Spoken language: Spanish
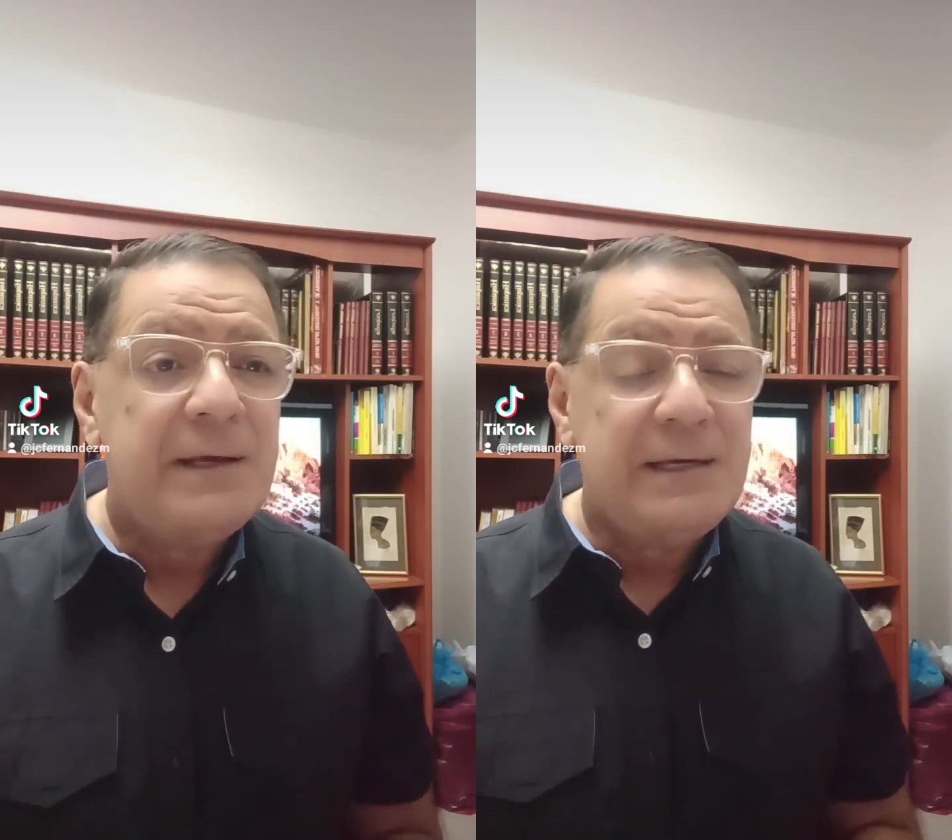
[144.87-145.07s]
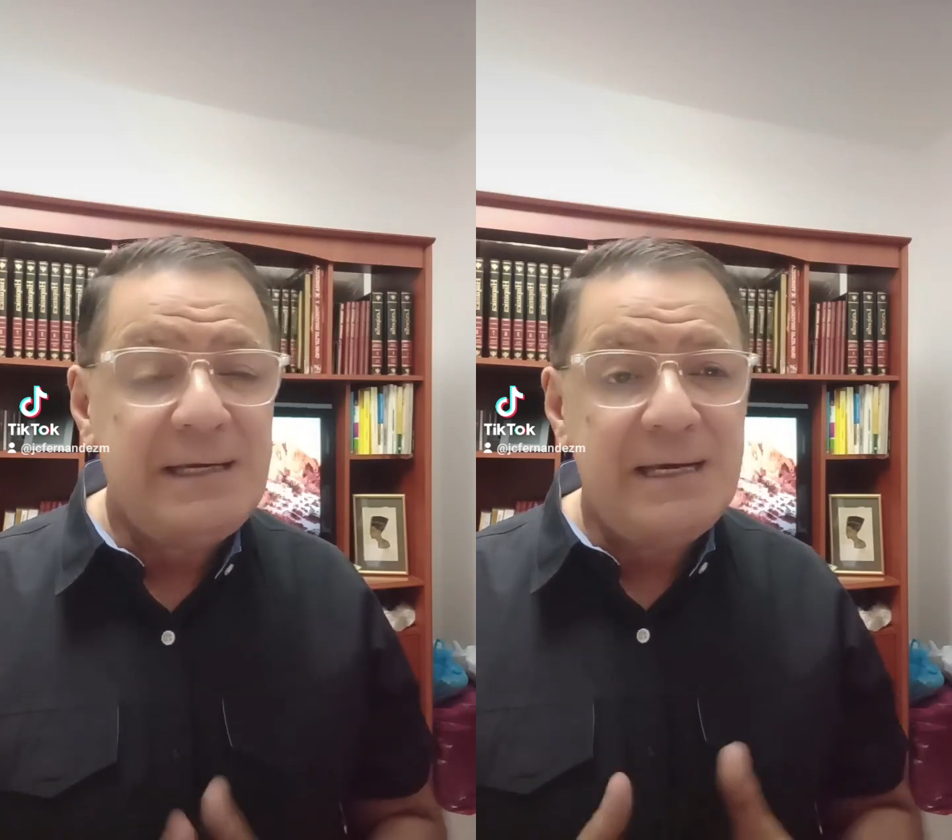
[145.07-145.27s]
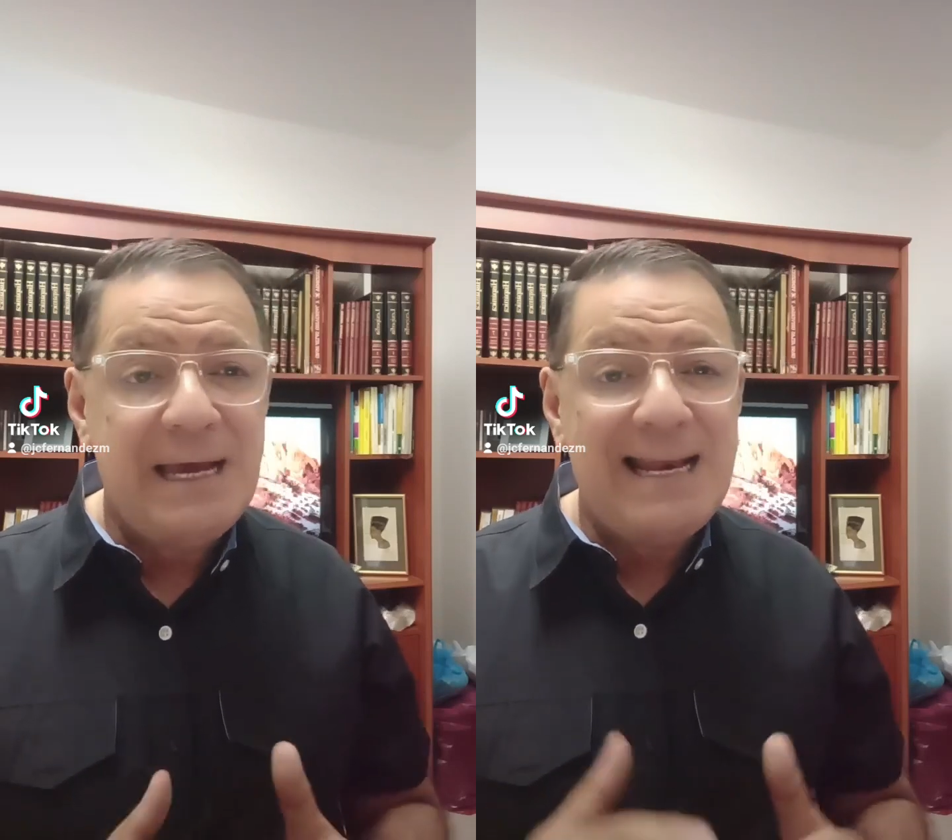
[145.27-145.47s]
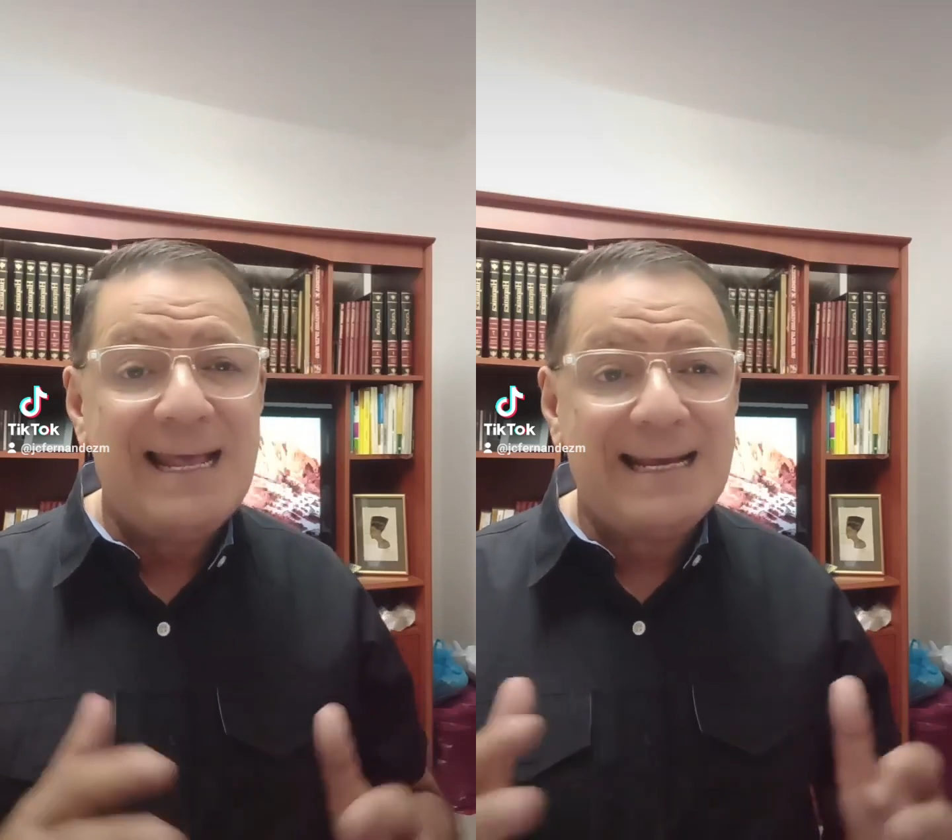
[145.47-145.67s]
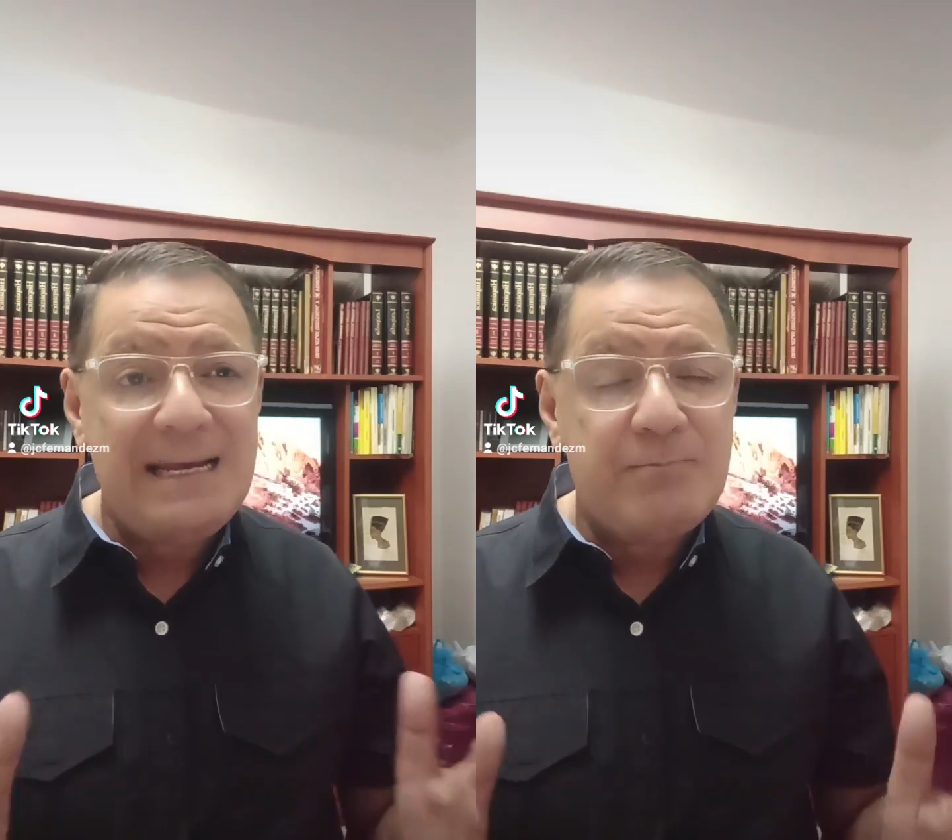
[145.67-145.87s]
y el
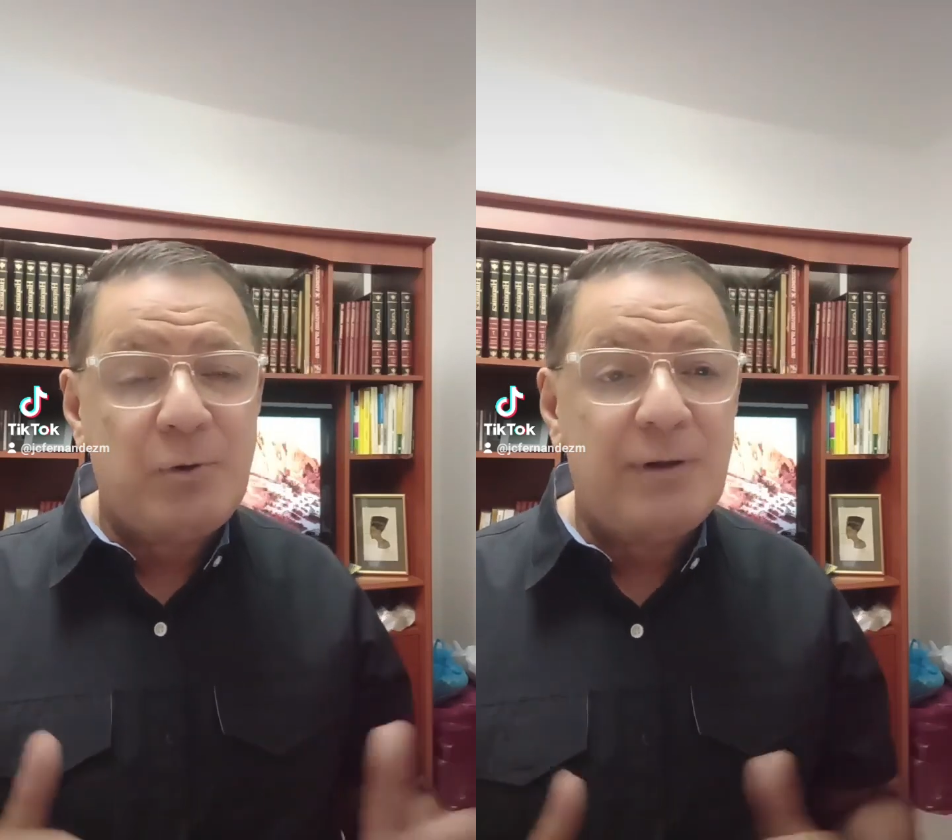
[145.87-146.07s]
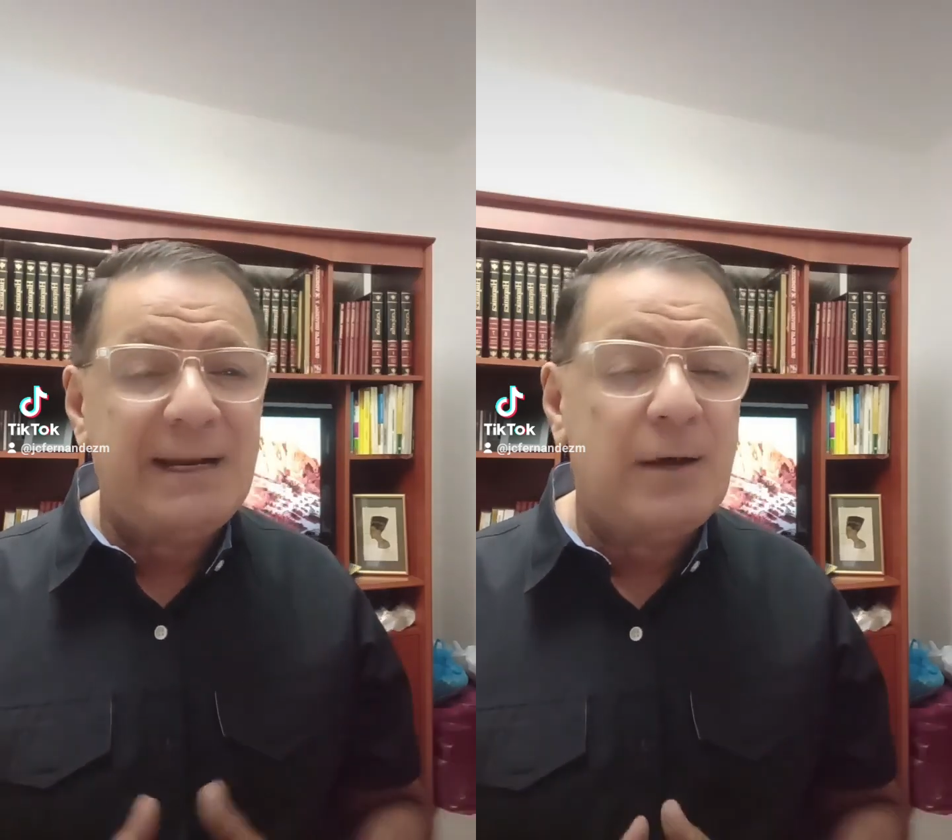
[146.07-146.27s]
equipo de